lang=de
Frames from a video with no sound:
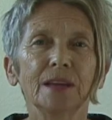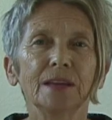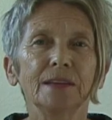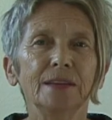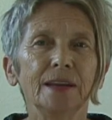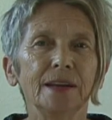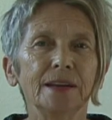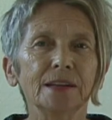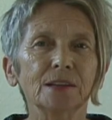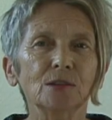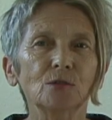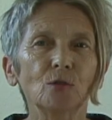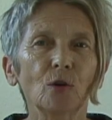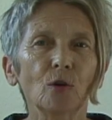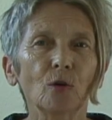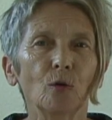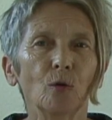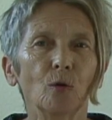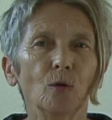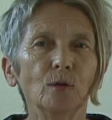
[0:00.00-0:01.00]
Jedes
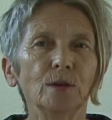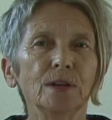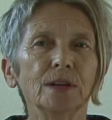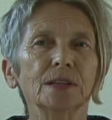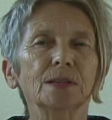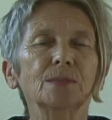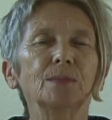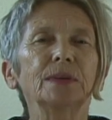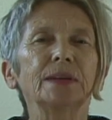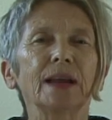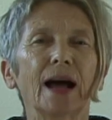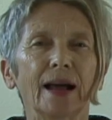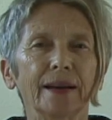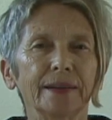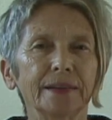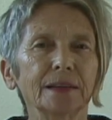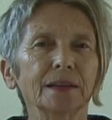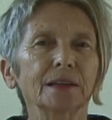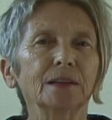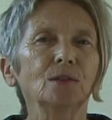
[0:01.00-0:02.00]
Neuron ist mit
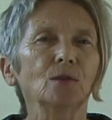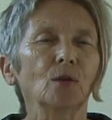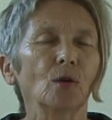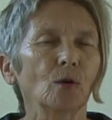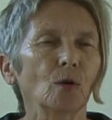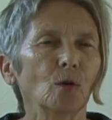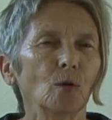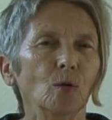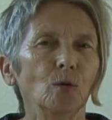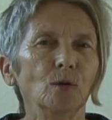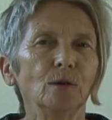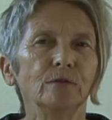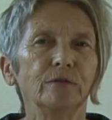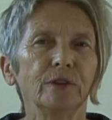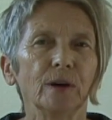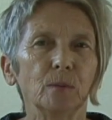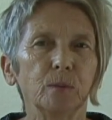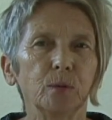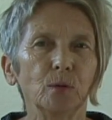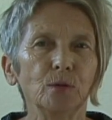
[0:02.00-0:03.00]
anderen Neuronen
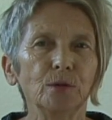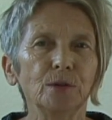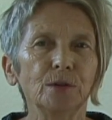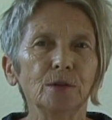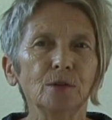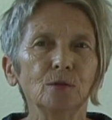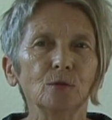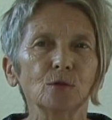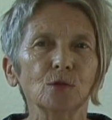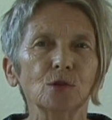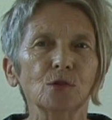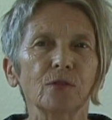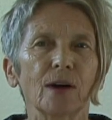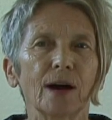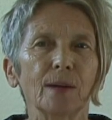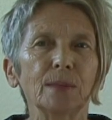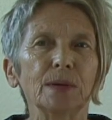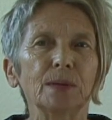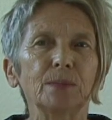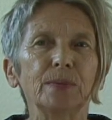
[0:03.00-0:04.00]
verbunden und
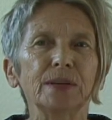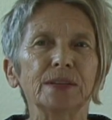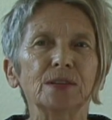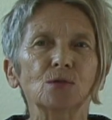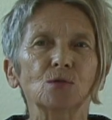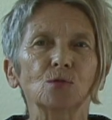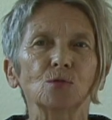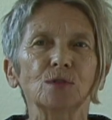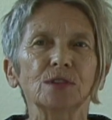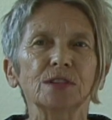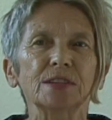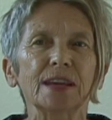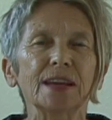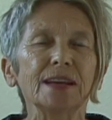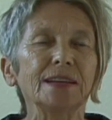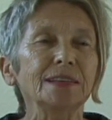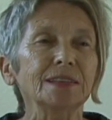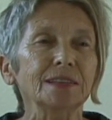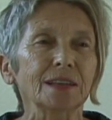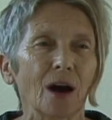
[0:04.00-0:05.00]
zwar mit bis zu
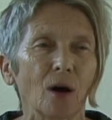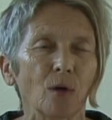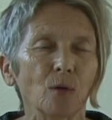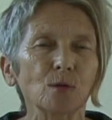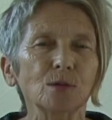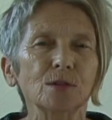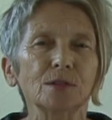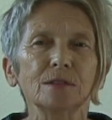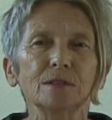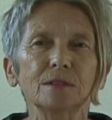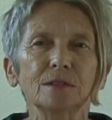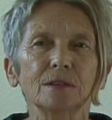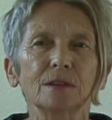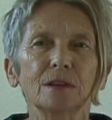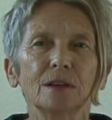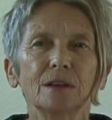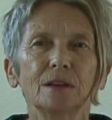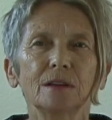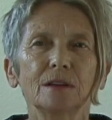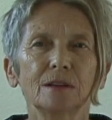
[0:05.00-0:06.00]
10.000
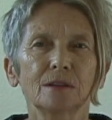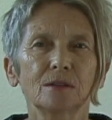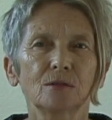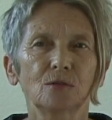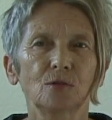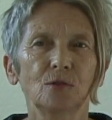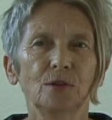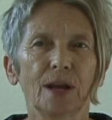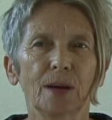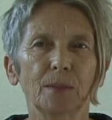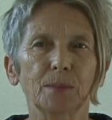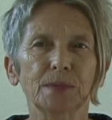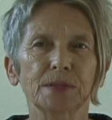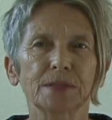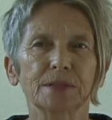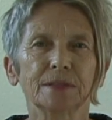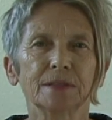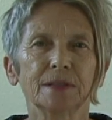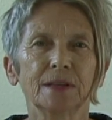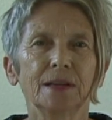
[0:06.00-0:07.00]

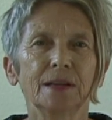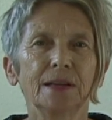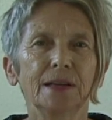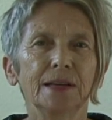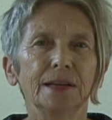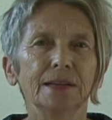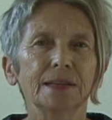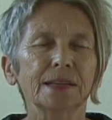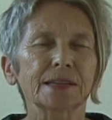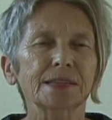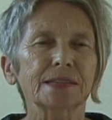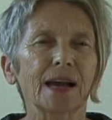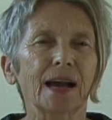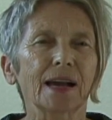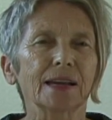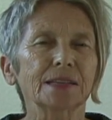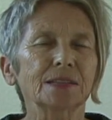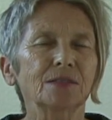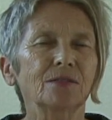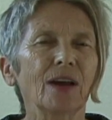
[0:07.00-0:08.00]
Synapsen. Das
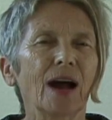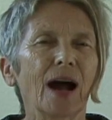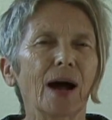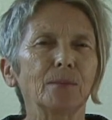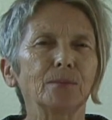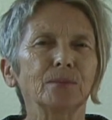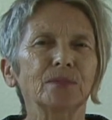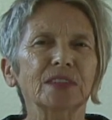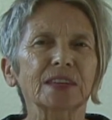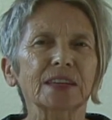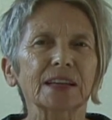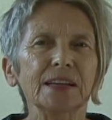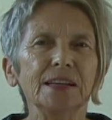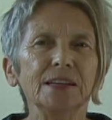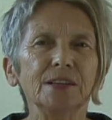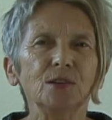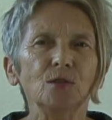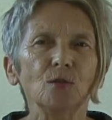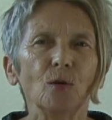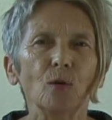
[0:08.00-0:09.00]
heißt, wir haben
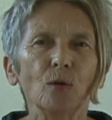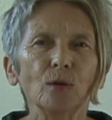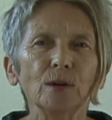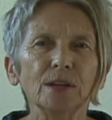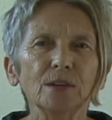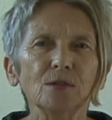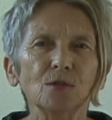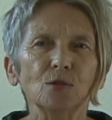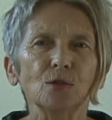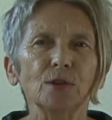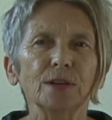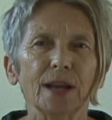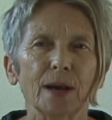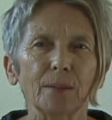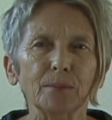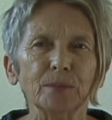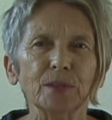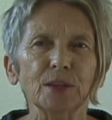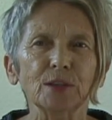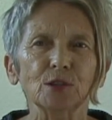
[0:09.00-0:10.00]
Trillionen
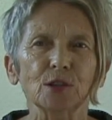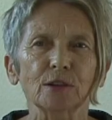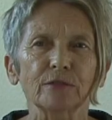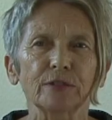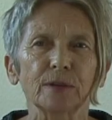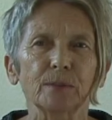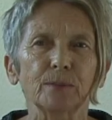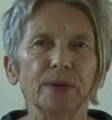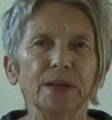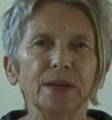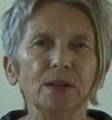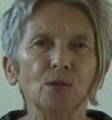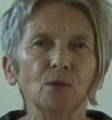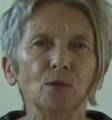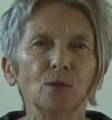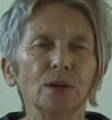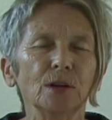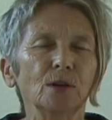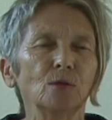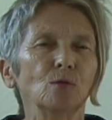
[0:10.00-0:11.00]
synaptischer
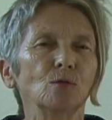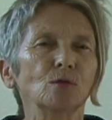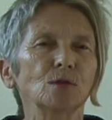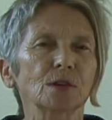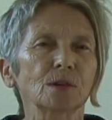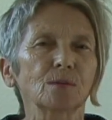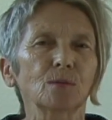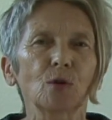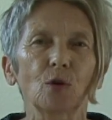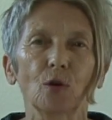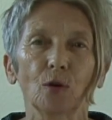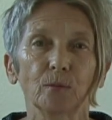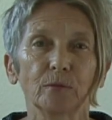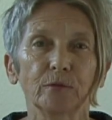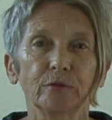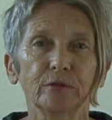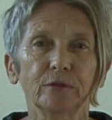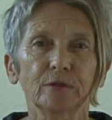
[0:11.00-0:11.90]
Verbindungen in unserem Kopf.